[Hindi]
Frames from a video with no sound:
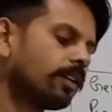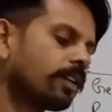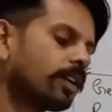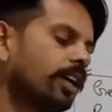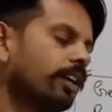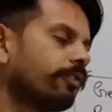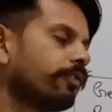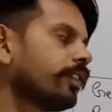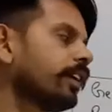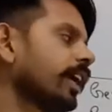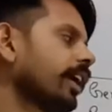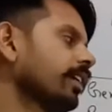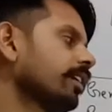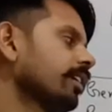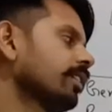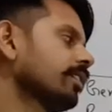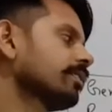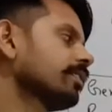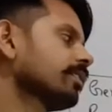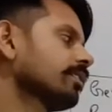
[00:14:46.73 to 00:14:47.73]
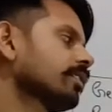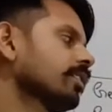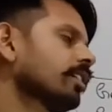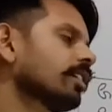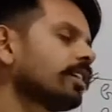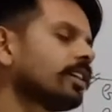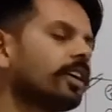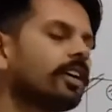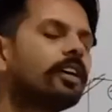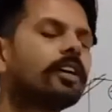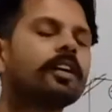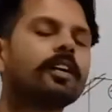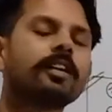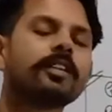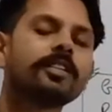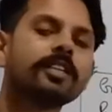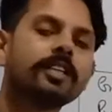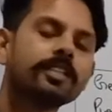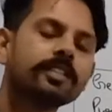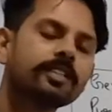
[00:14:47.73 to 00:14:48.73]
काफ़ी एनालिसिस करके
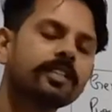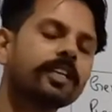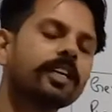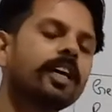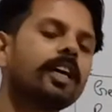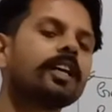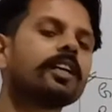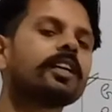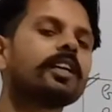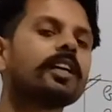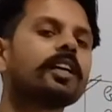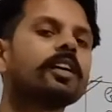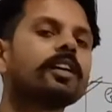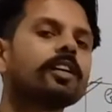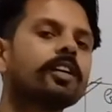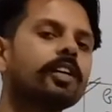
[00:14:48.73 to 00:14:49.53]
रिजल्ट्स निकाल के